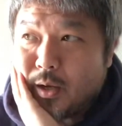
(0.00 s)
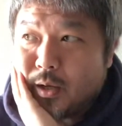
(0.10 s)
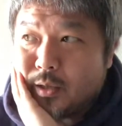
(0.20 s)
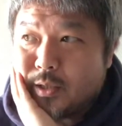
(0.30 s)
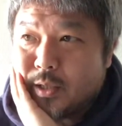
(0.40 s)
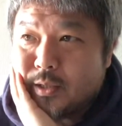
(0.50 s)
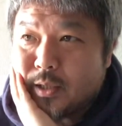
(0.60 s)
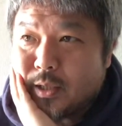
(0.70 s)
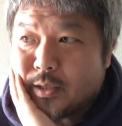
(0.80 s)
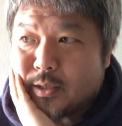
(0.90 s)
全
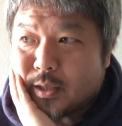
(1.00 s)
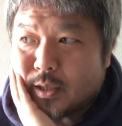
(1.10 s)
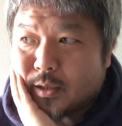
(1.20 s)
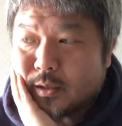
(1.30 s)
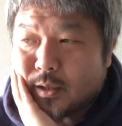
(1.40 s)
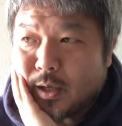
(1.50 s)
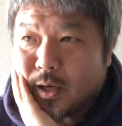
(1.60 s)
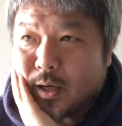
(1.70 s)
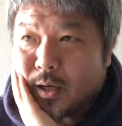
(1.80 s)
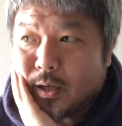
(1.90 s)
財産
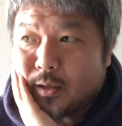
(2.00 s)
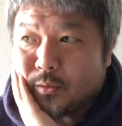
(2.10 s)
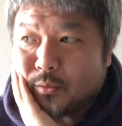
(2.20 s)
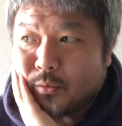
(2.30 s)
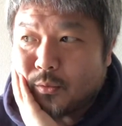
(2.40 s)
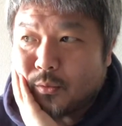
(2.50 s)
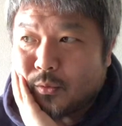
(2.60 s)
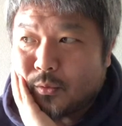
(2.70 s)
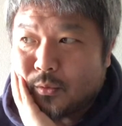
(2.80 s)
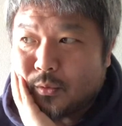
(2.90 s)
がえっと